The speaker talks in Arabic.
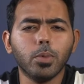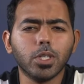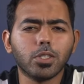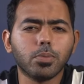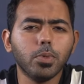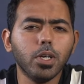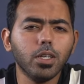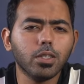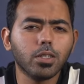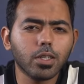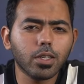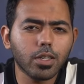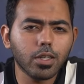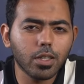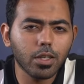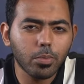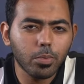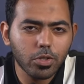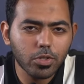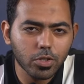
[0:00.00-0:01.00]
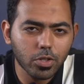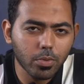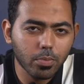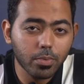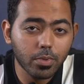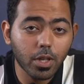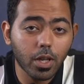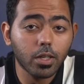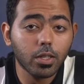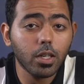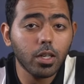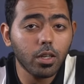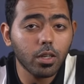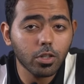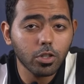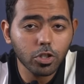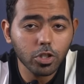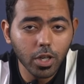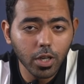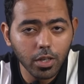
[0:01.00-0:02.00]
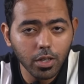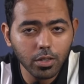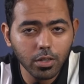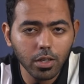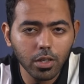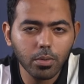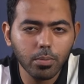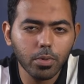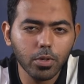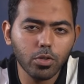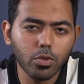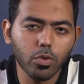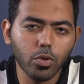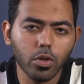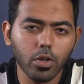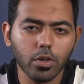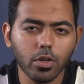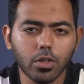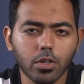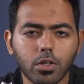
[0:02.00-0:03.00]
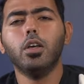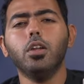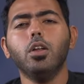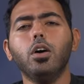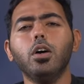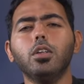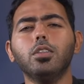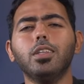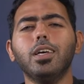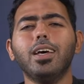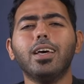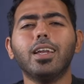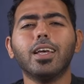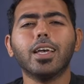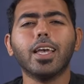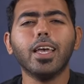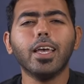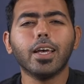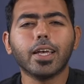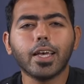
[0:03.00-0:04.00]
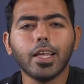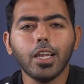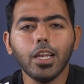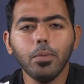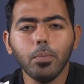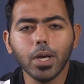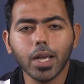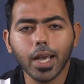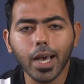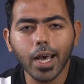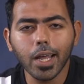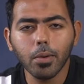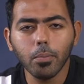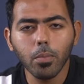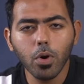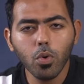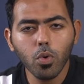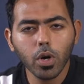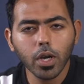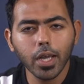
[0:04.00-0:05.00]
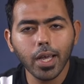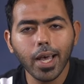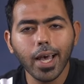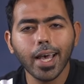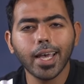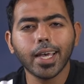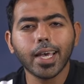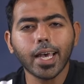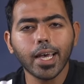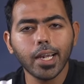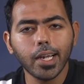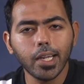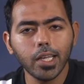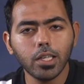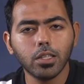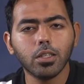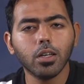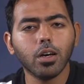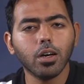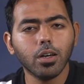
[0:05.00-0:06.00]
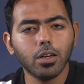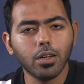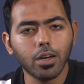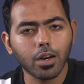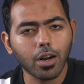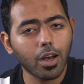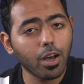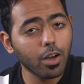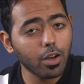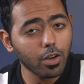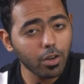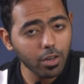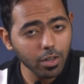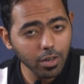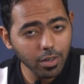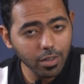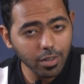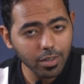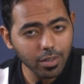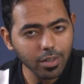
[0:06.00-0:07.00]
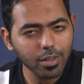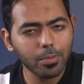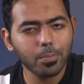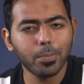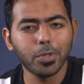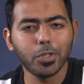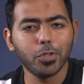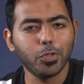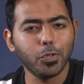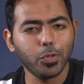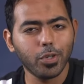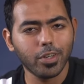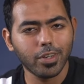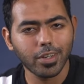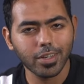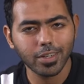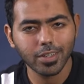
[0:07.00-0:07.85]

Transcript: ما سمعت كده بالظبط هتعرض شقتك بالدولار النهاردة أنا جاي أكلمك عن موقع هيخليك تأجر عقارك بالدولار